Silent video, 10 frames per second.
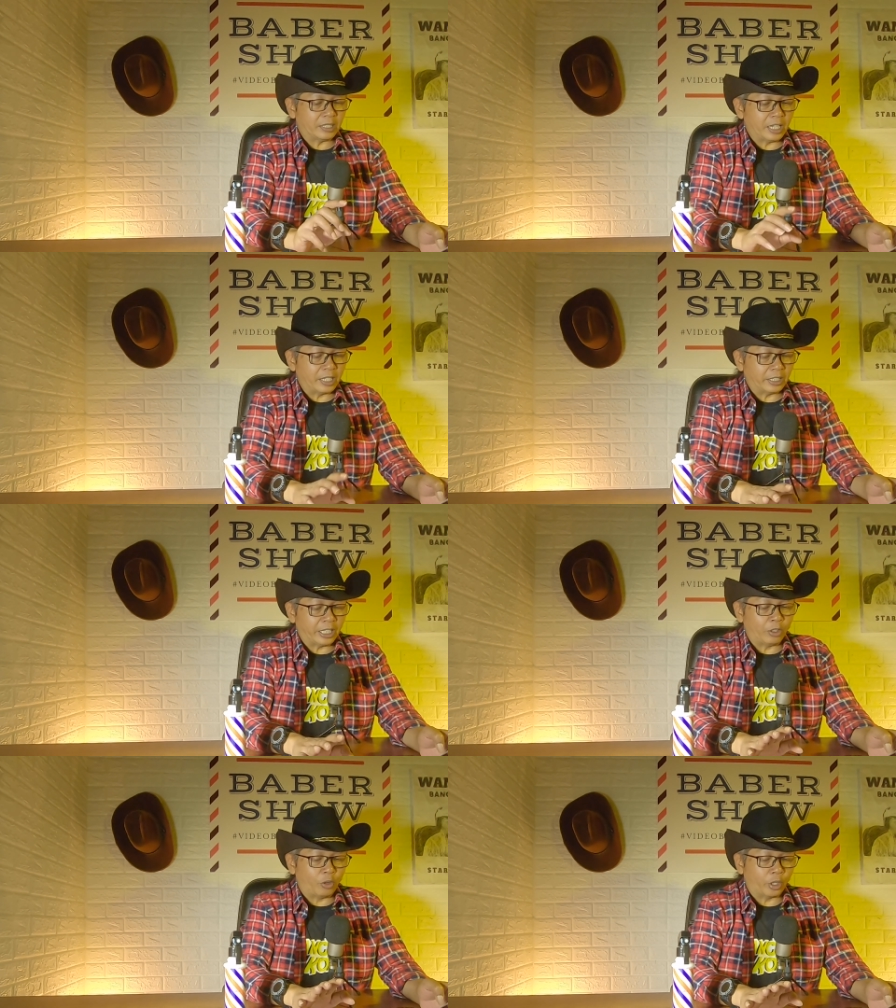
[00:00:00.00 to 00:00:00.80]
Jadi
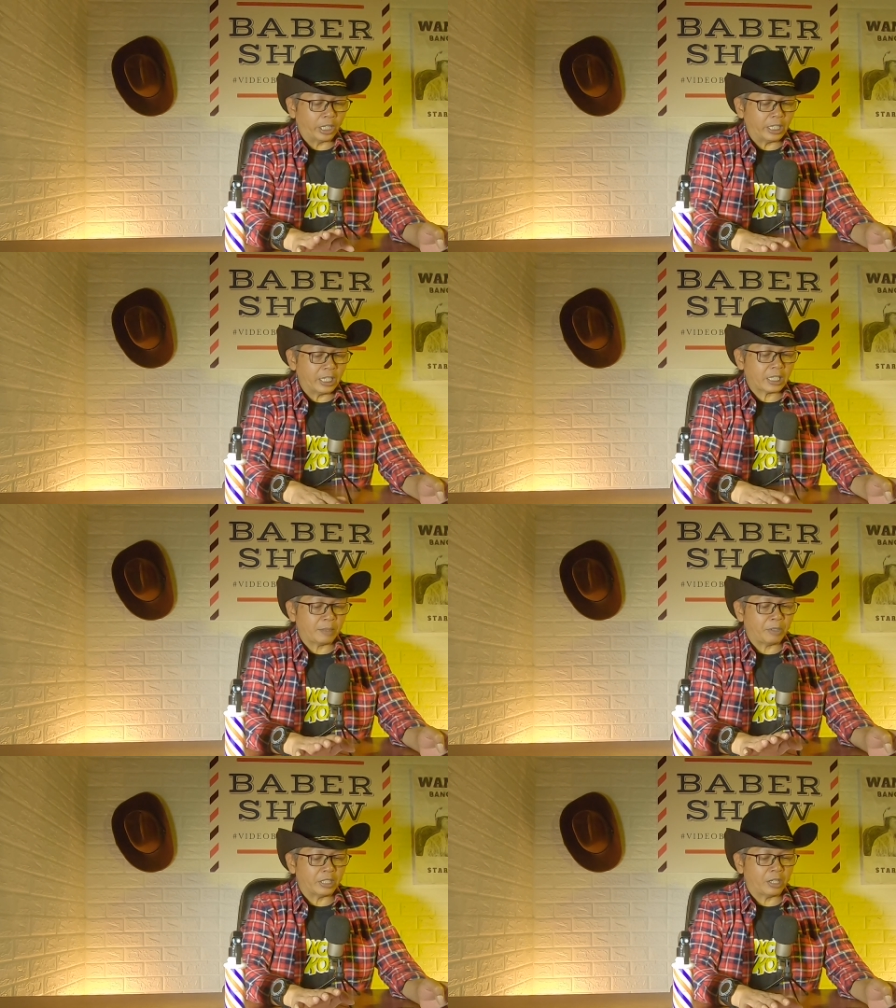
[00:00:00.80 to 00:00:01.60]
teknologi ini
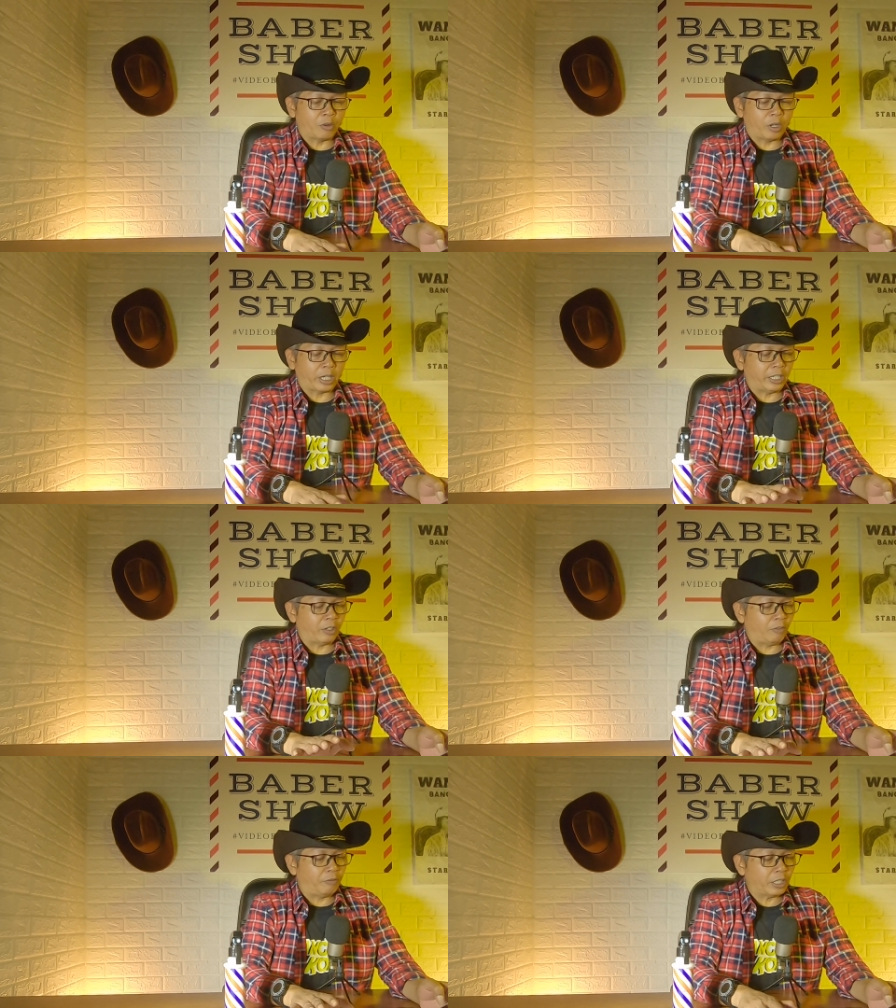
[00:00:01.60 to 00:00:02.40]
sama Jaguar Land
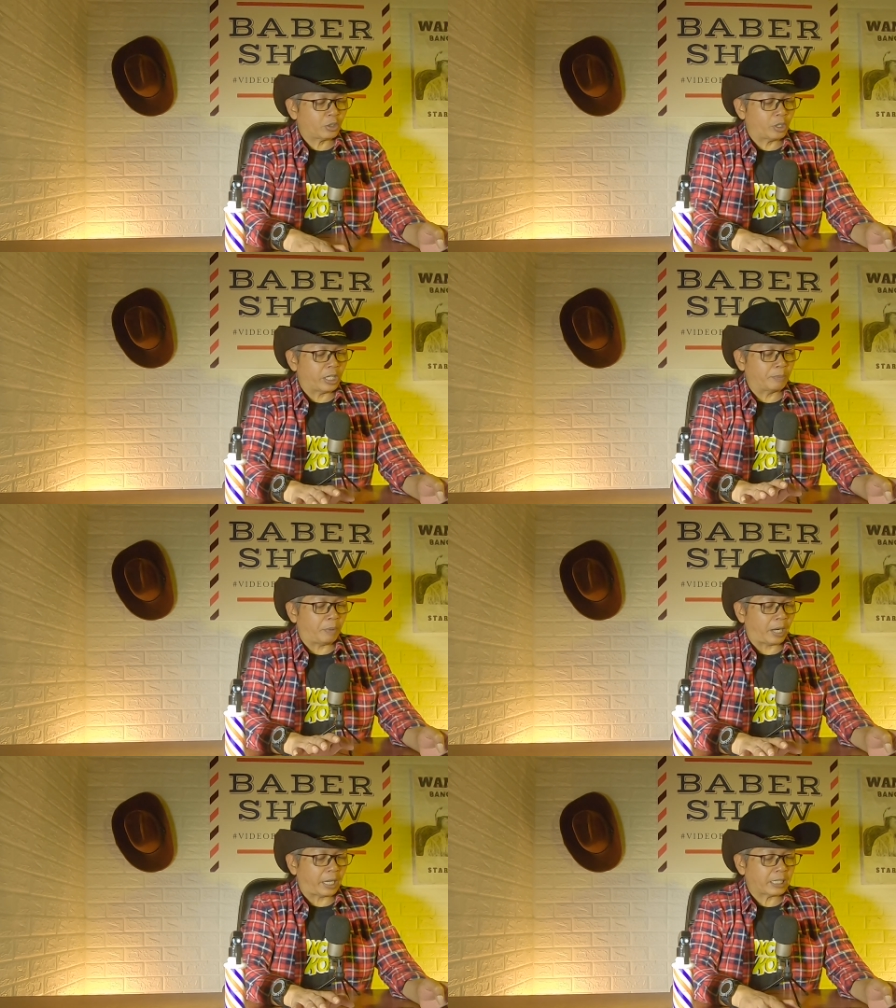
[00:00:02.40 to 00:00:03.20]
Rover sudah
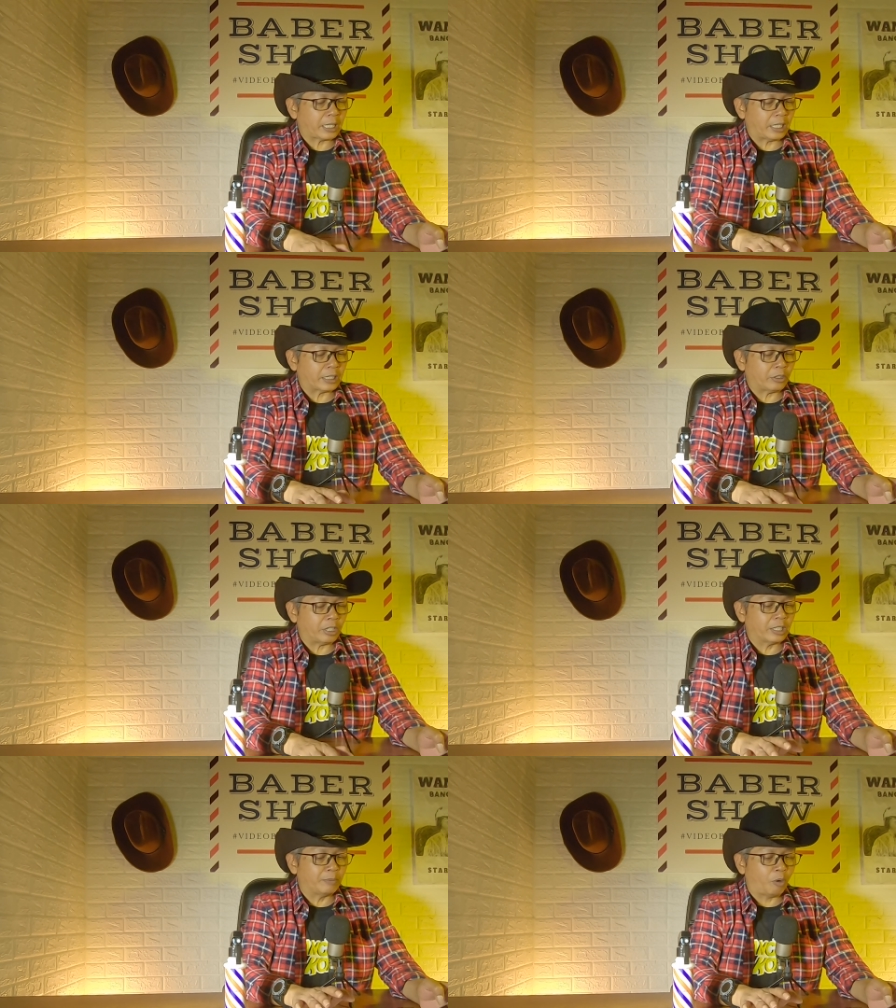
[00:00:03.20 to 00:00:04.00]
dipakai salah
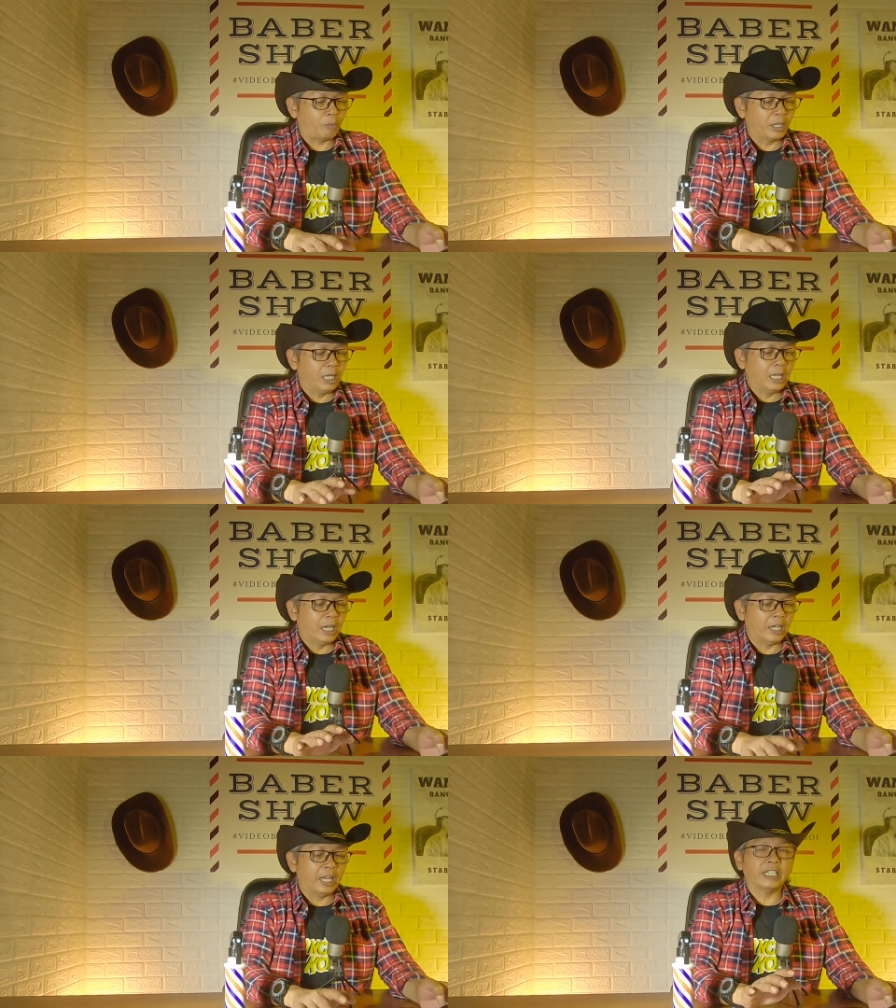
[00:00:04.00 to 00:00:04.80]
satunya di mobil
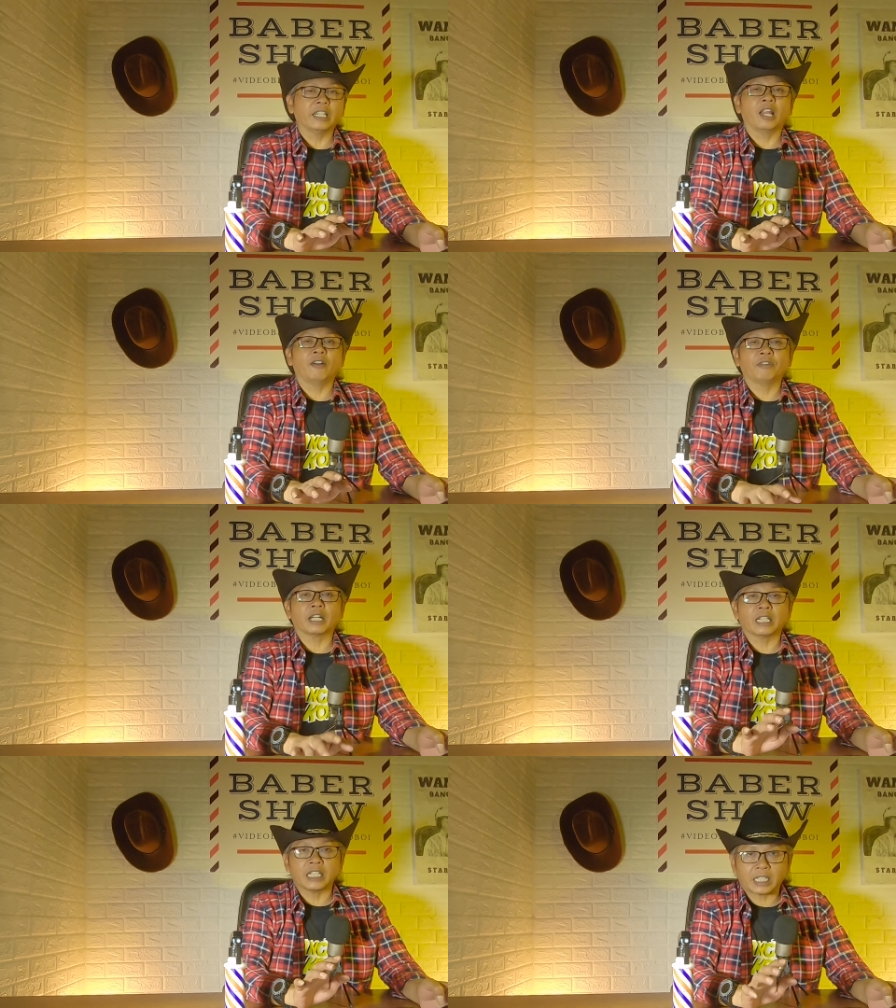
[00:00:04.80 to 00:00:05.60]
Land
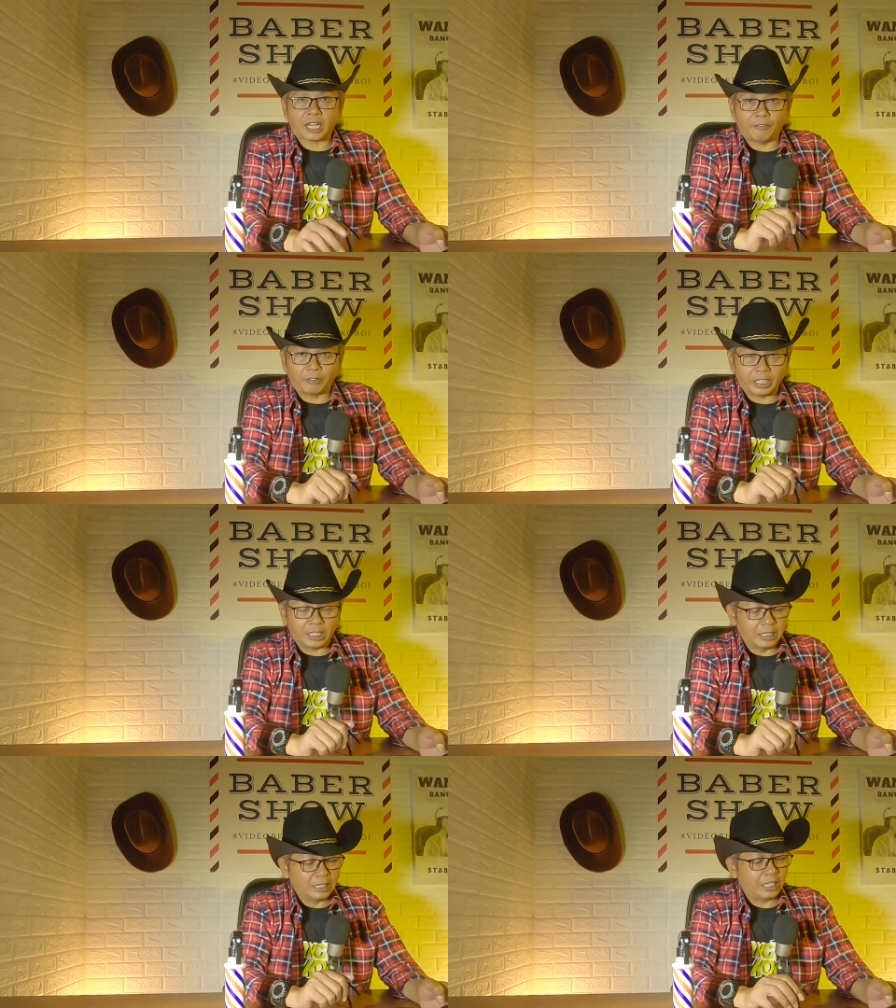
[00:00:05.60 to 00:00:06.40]
Rover
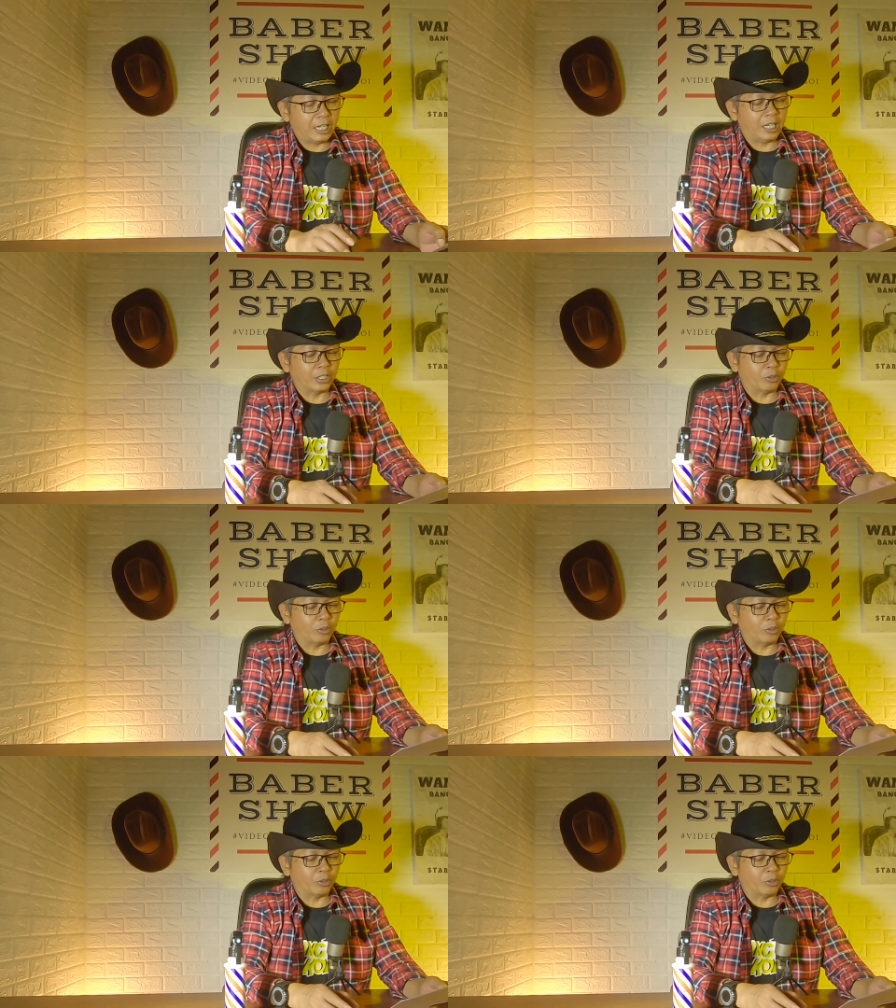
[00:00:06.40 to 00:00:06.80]
Discovery Nah,